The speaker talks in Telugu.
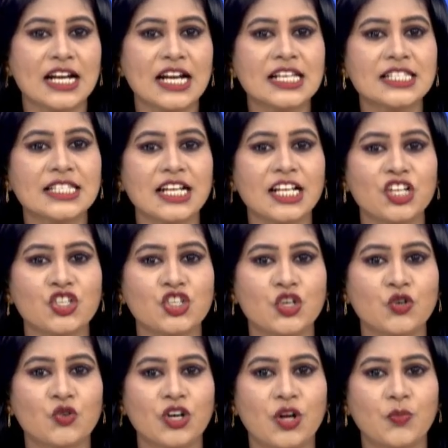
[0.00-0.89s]
ఘటనాస్థలికి
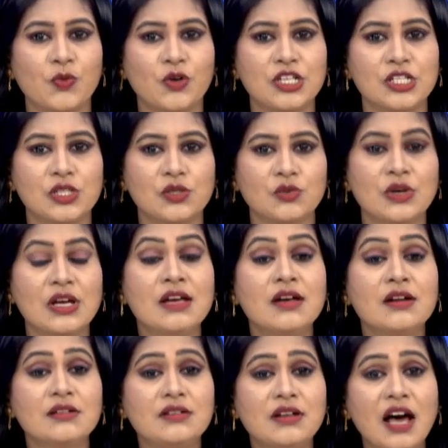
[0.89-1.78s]
చేరుకున్న పోలీసులు
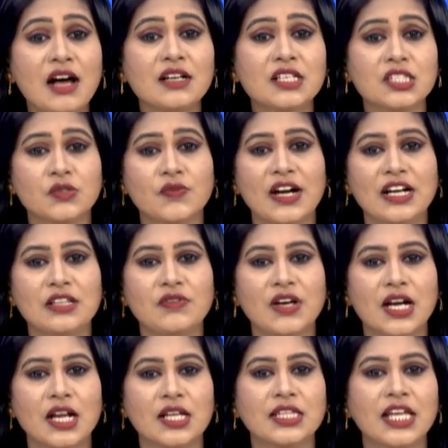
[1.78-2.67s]
డాగ్ స్క్వాడ్
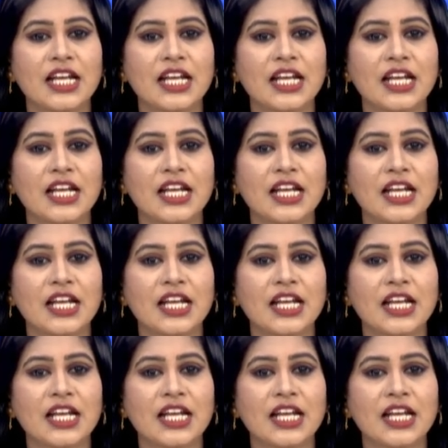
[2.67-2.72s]
ద్వారా